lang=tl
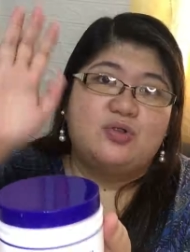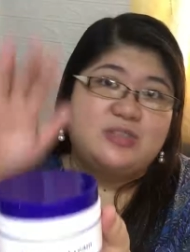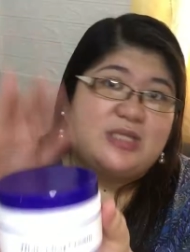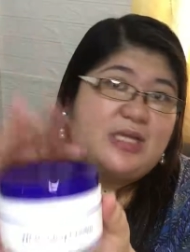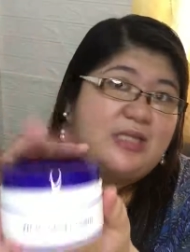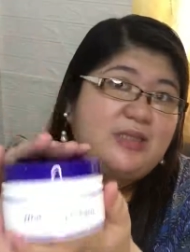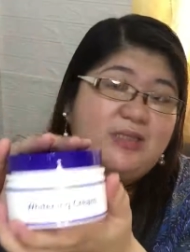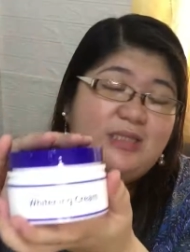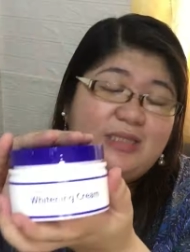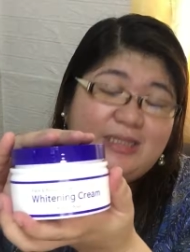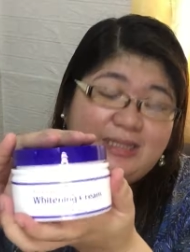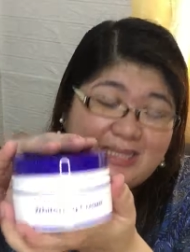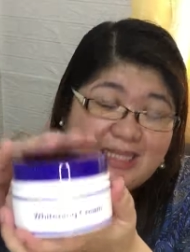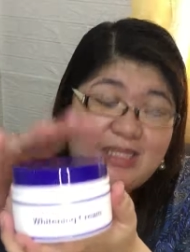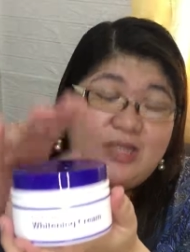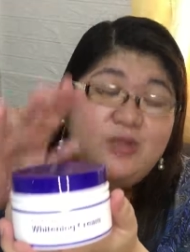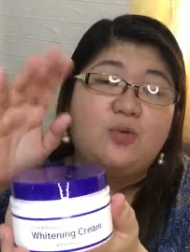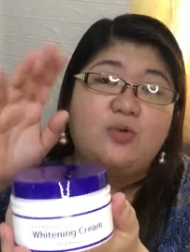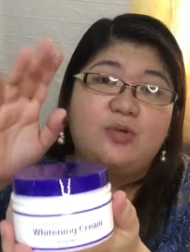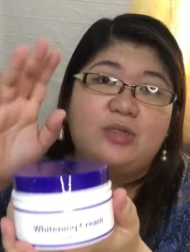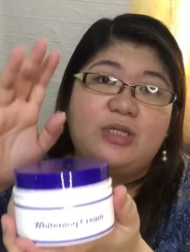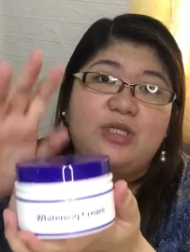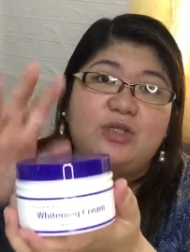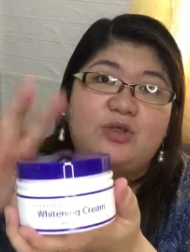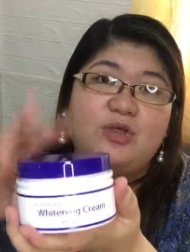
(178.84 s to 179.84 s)
kung saan din
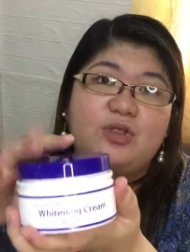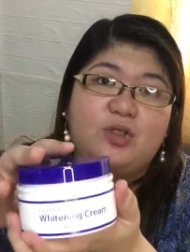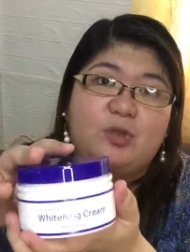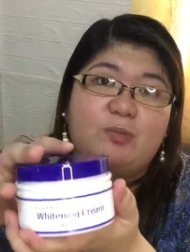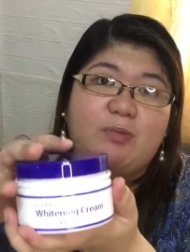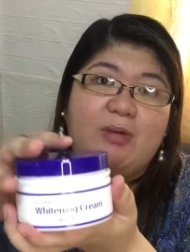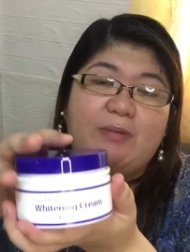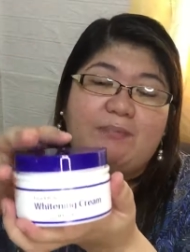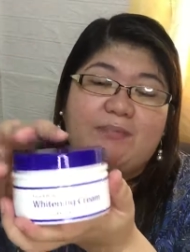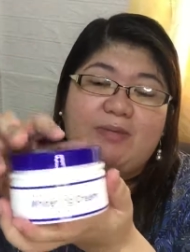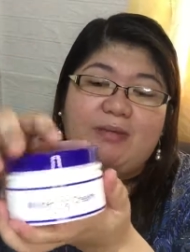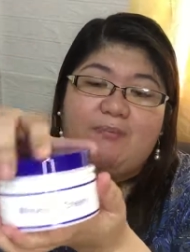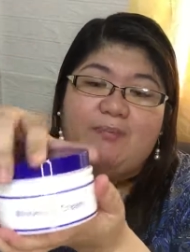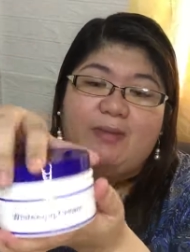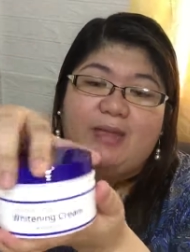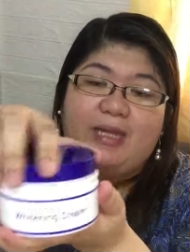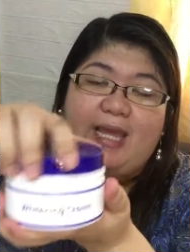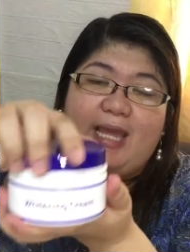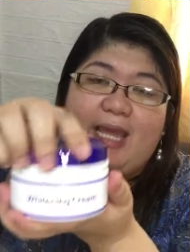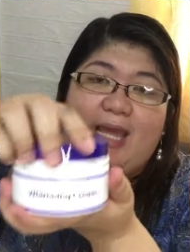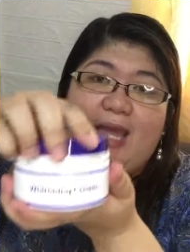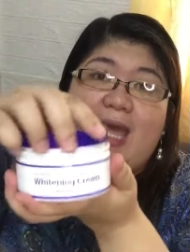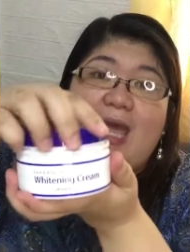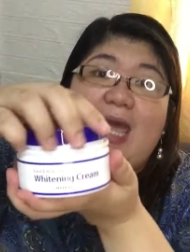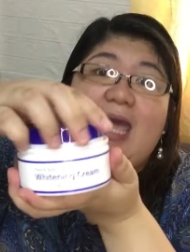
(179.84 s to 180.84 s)
ho ninyo ito
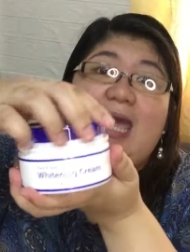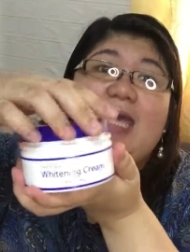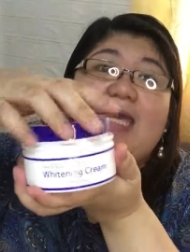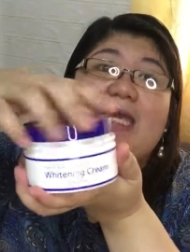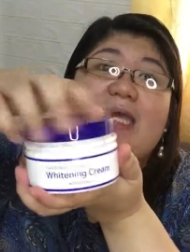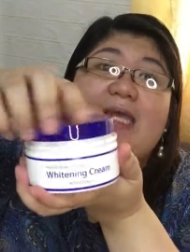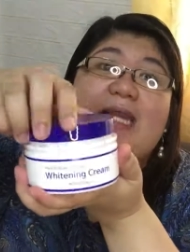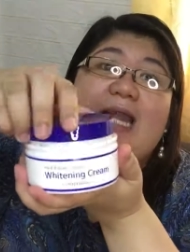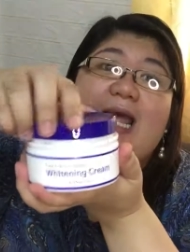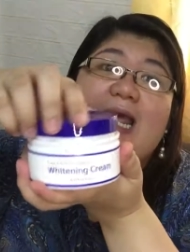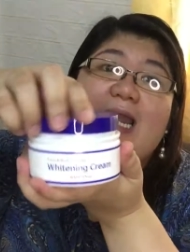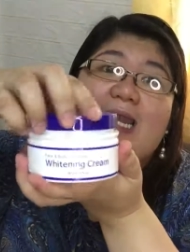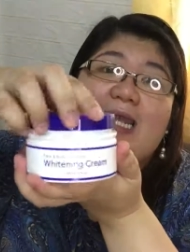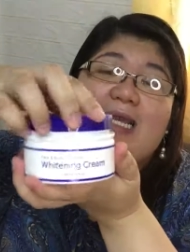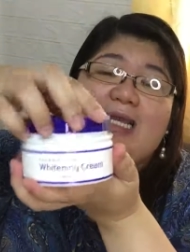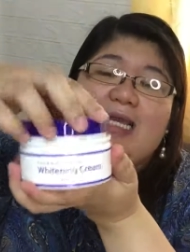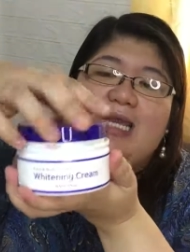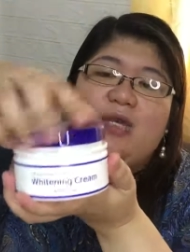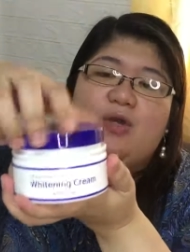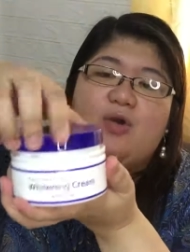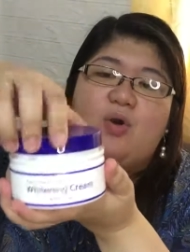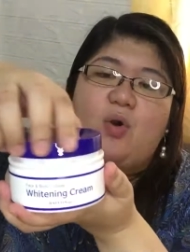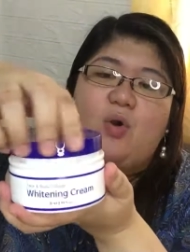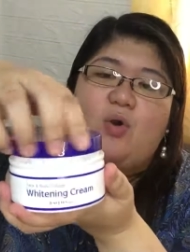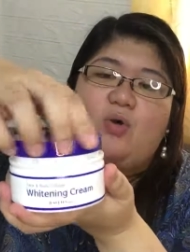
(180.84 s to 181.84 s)
mabibili,
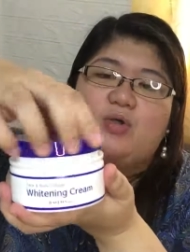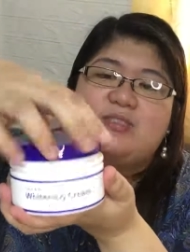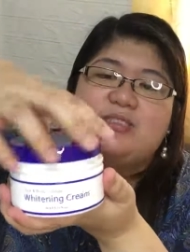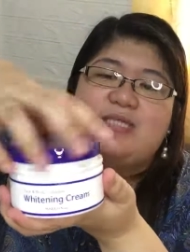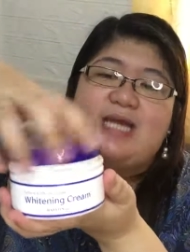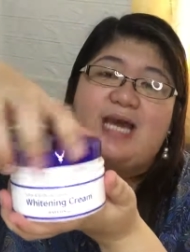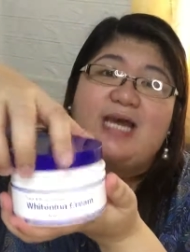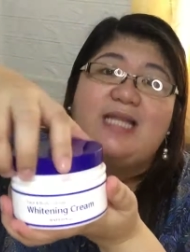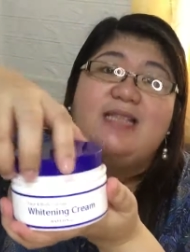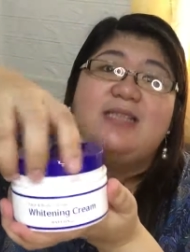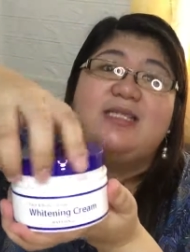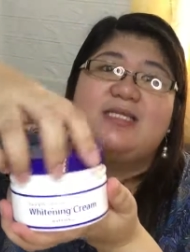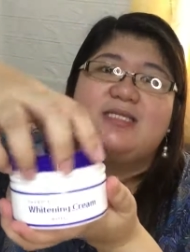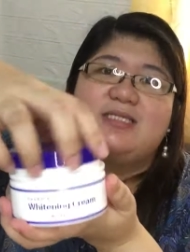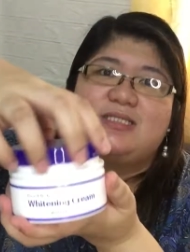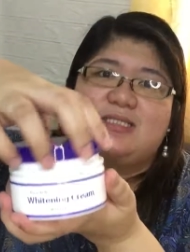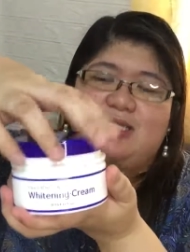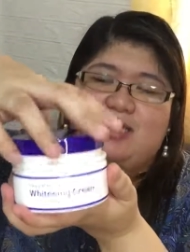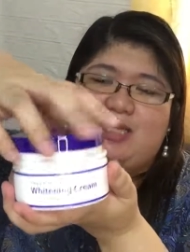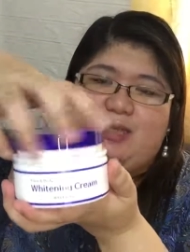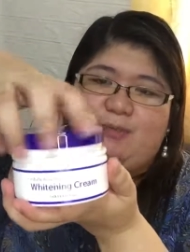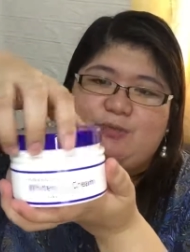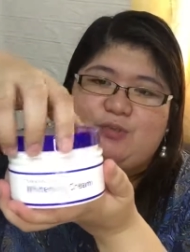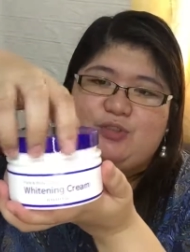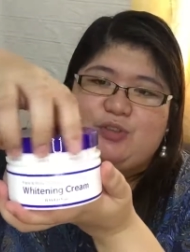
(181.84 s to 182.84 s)
ilalagay ko ho sa
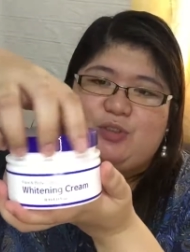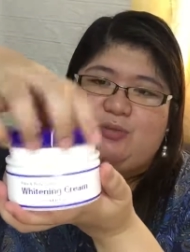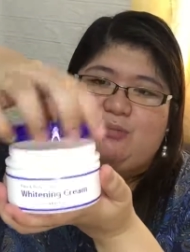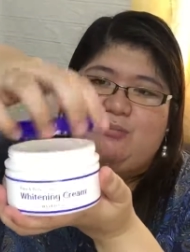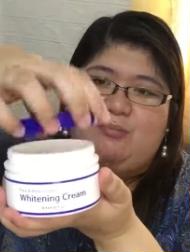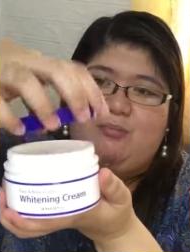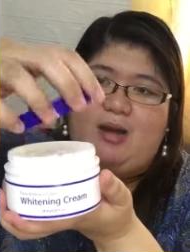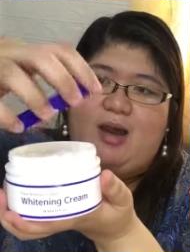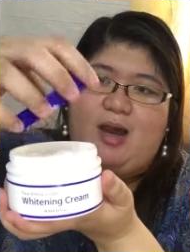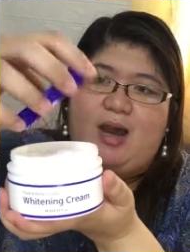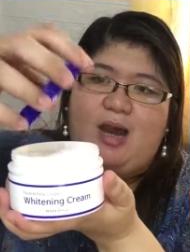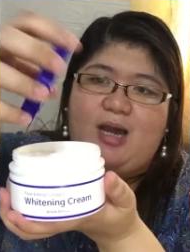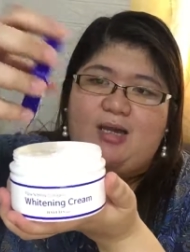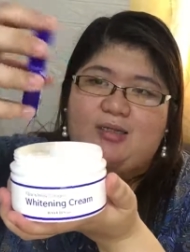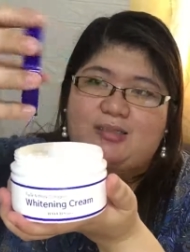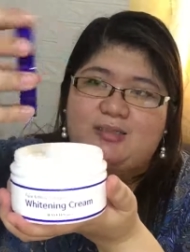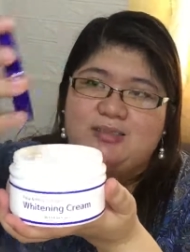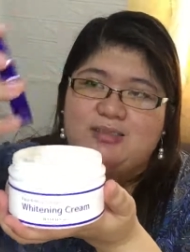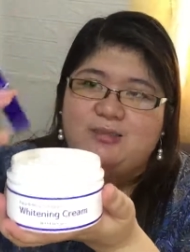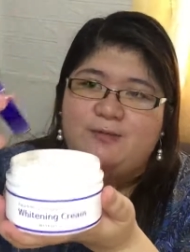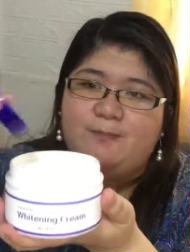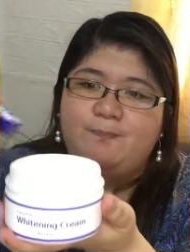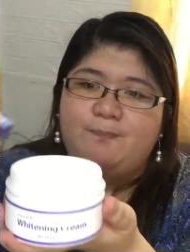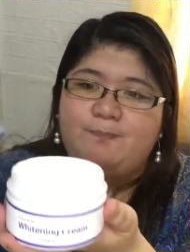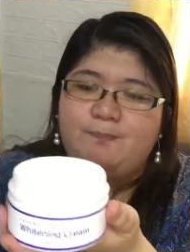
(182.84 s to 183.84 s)
description
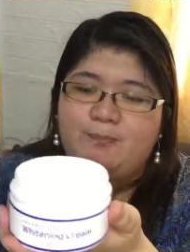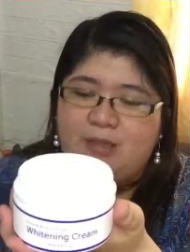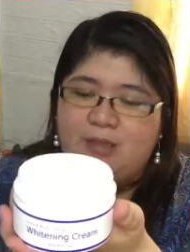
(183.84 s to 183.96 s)
box.